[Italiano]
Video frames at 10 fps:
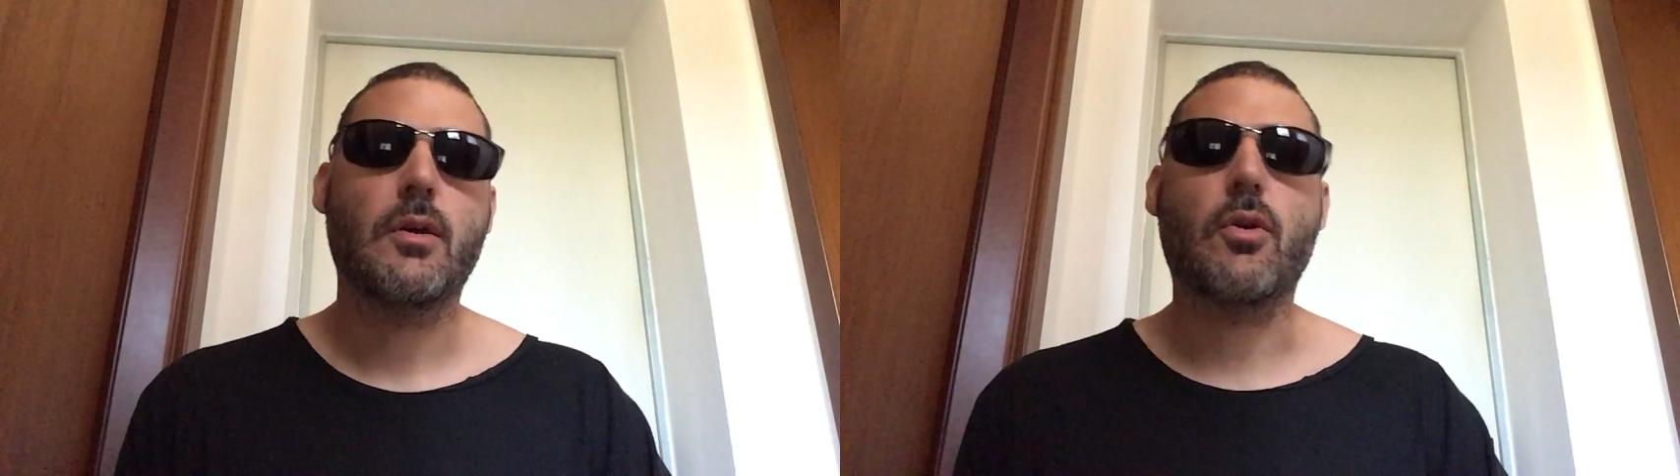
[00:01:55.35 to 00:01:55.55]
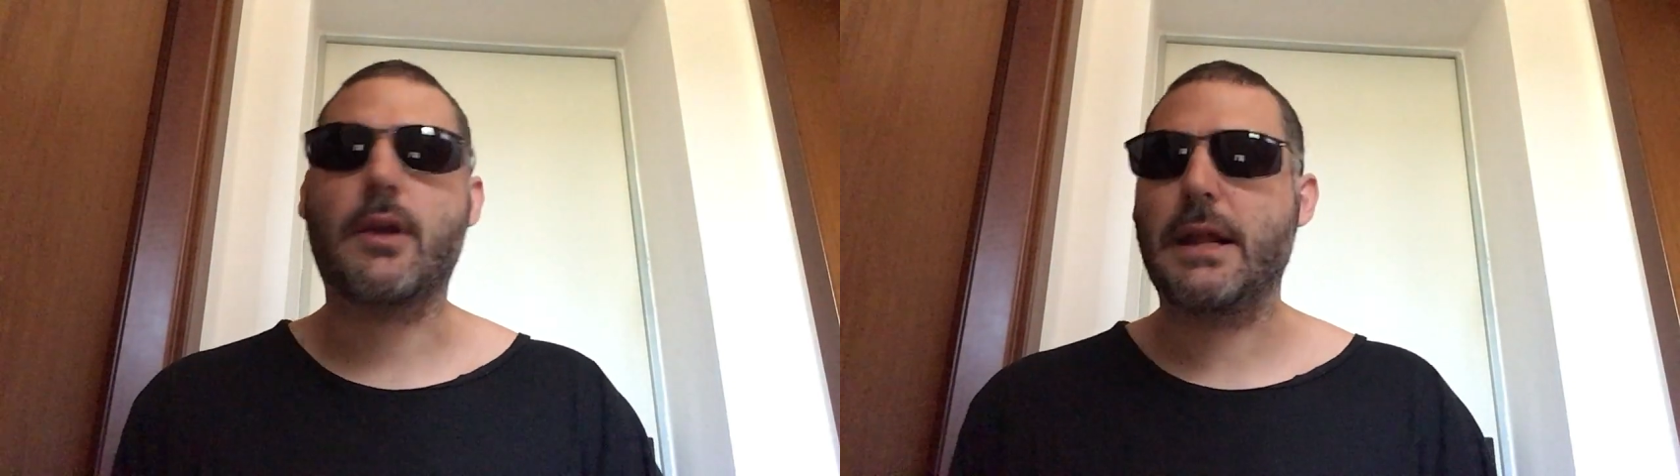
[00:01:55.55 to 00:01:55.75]

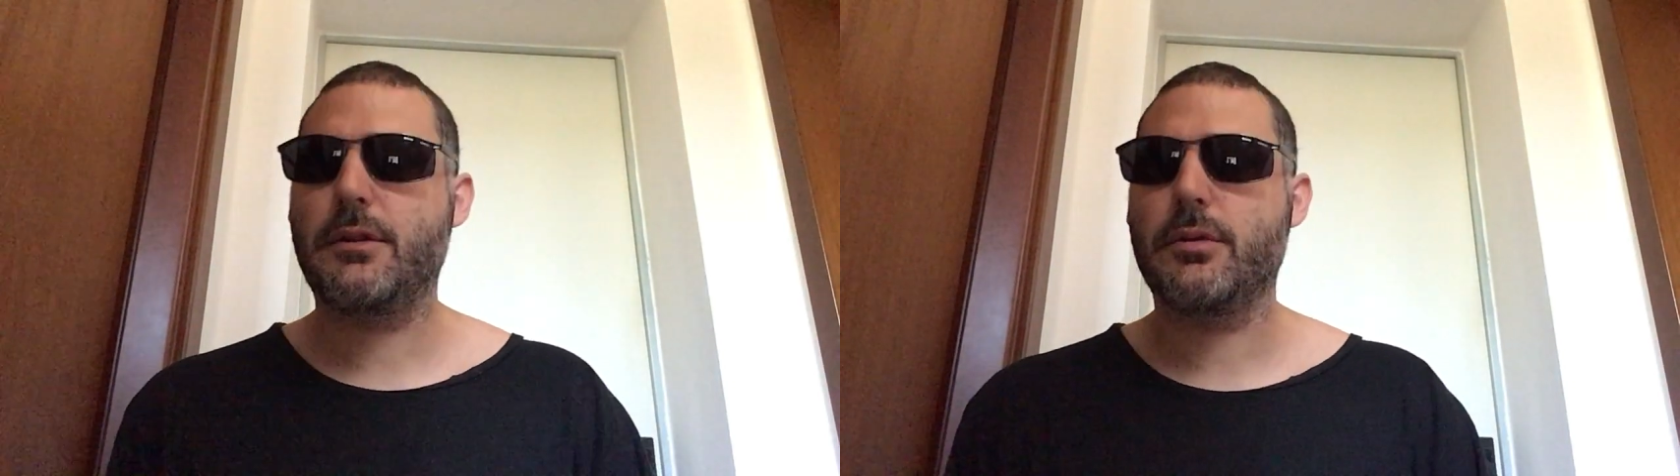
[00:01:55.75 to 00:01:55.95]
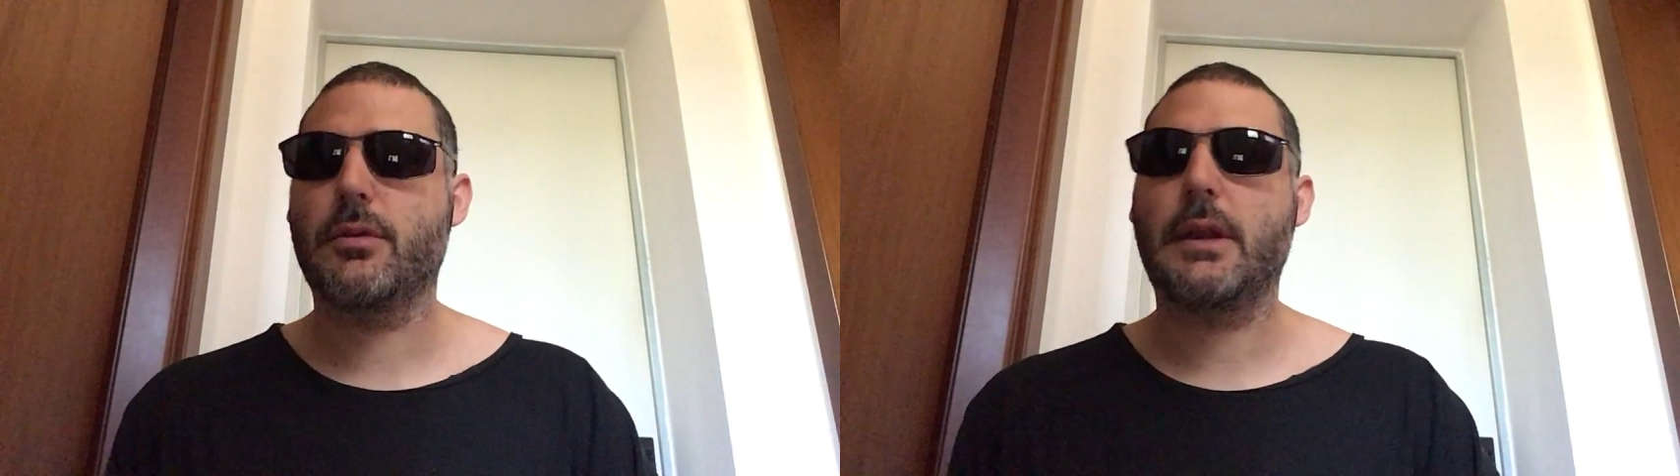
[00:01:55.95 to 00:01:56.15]

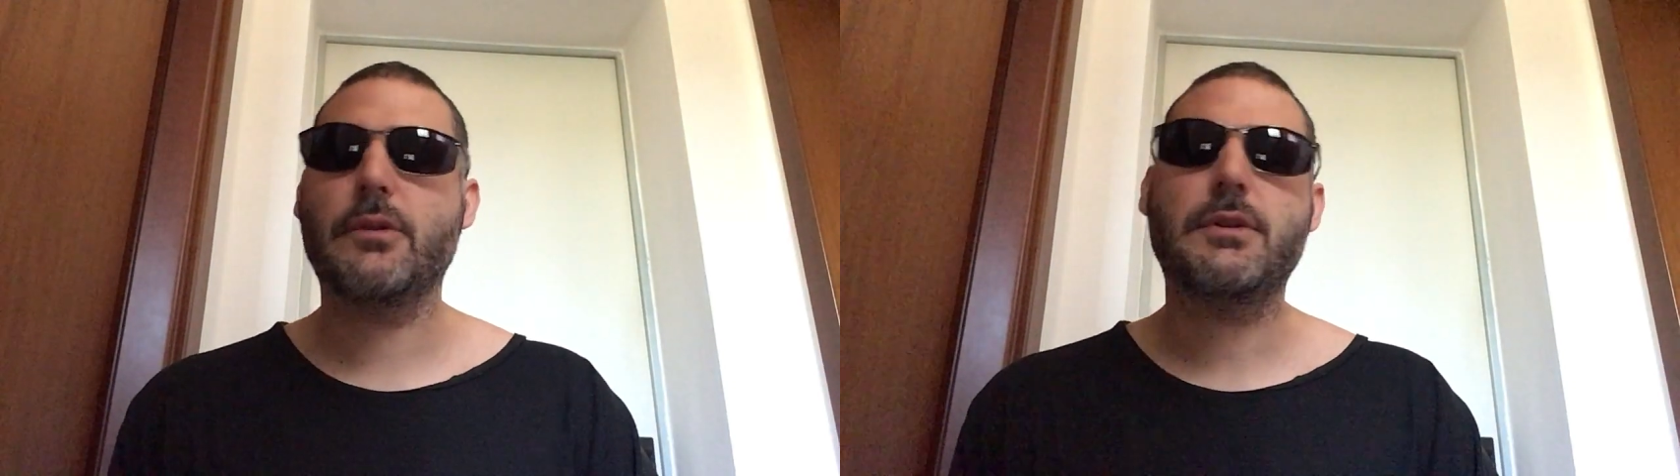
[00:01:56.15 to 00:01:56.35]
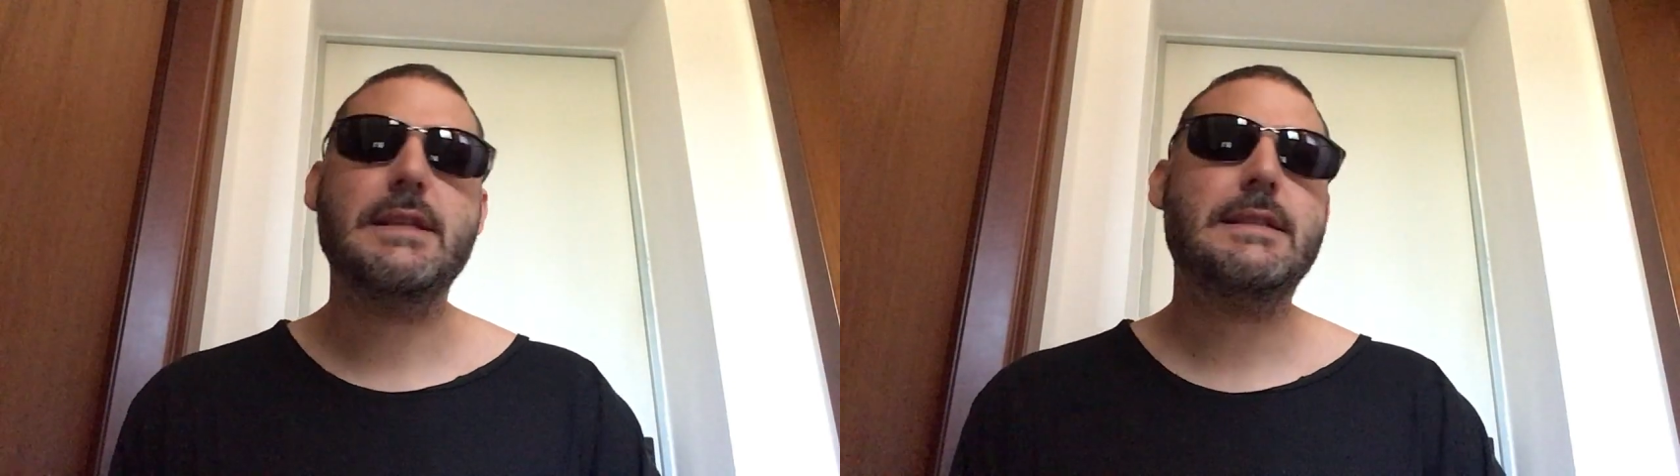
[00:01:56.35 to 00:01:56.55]
corretto la
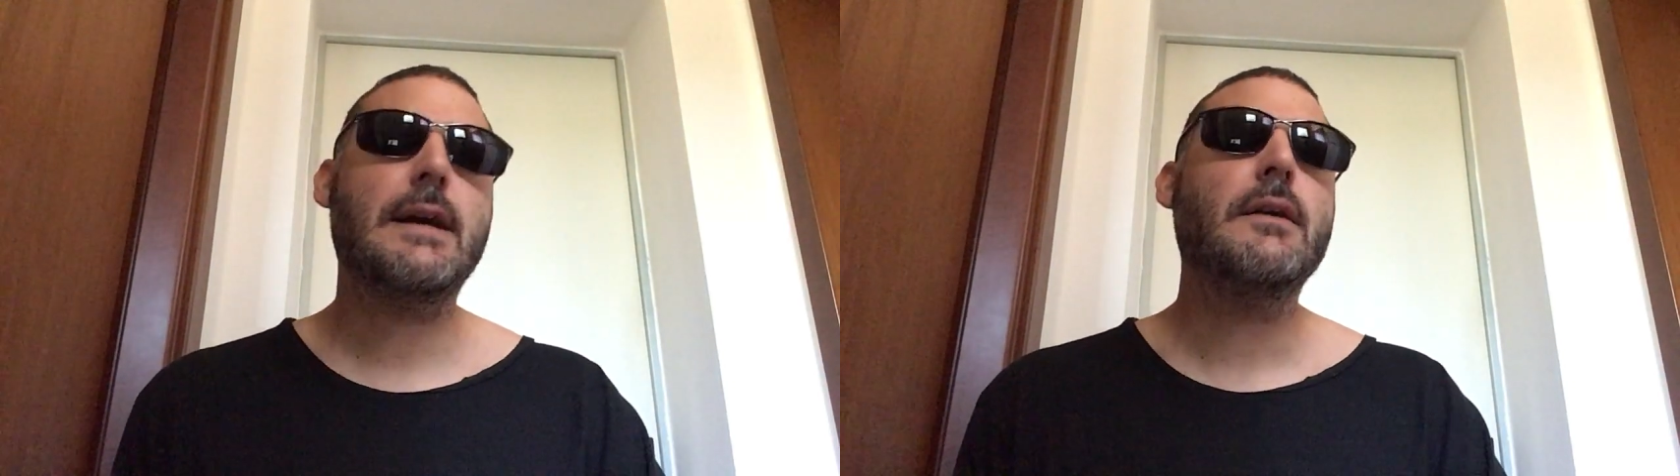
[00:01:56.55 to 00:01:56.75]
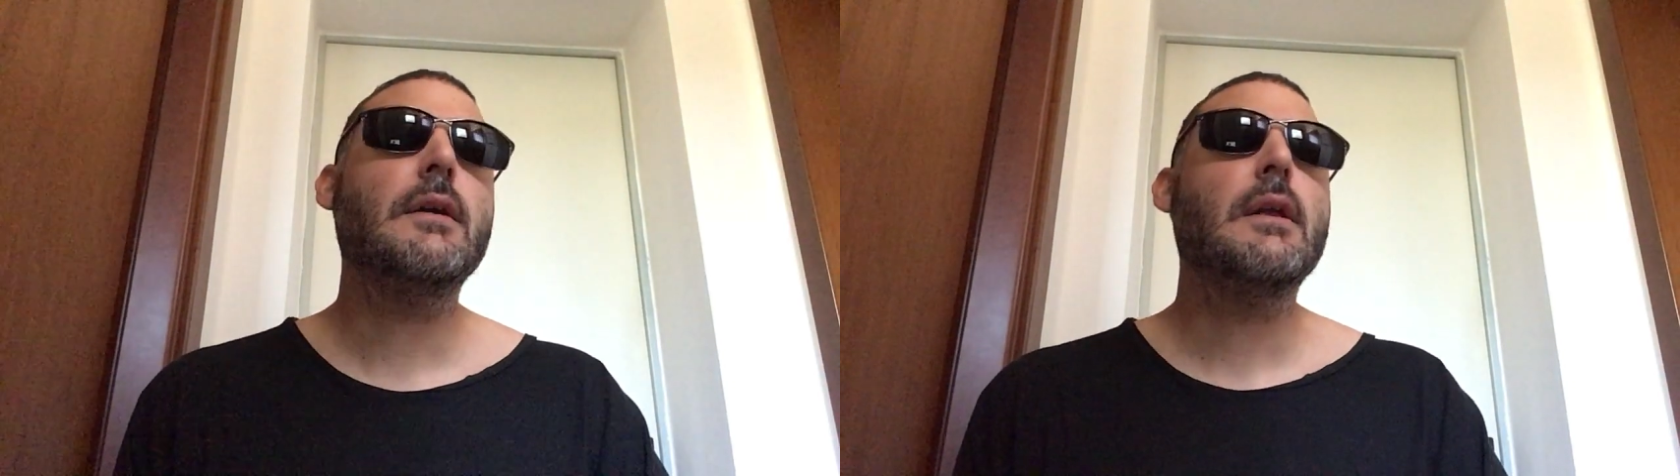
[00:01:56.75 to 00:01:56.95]

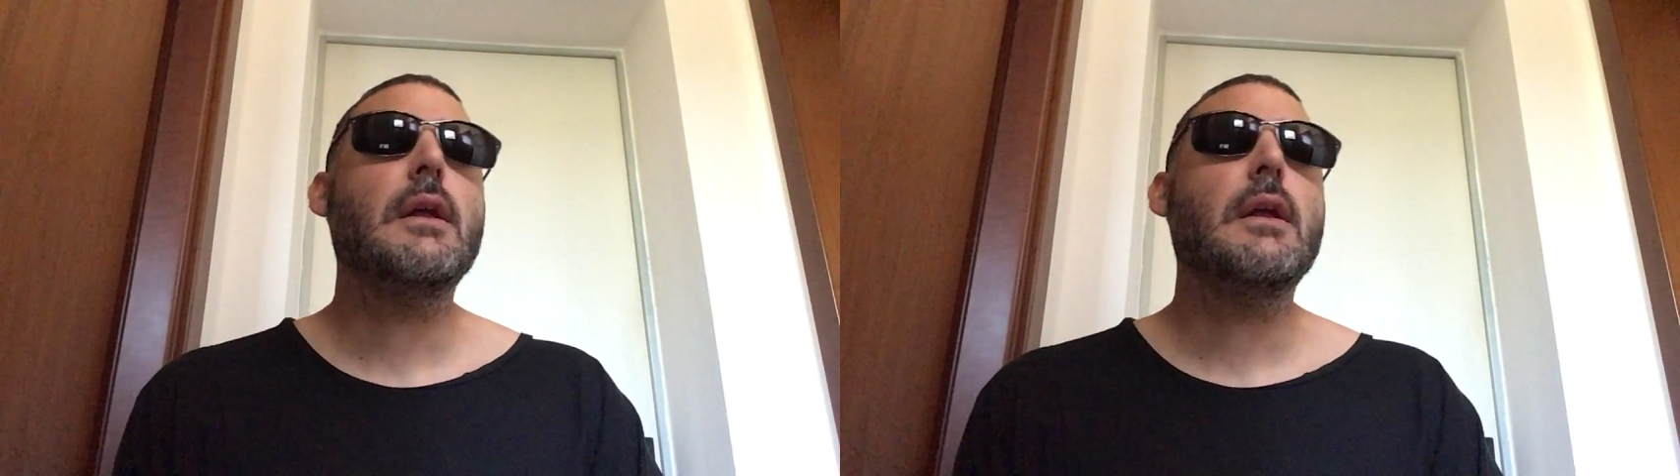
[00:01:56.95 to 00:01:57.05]
notizia.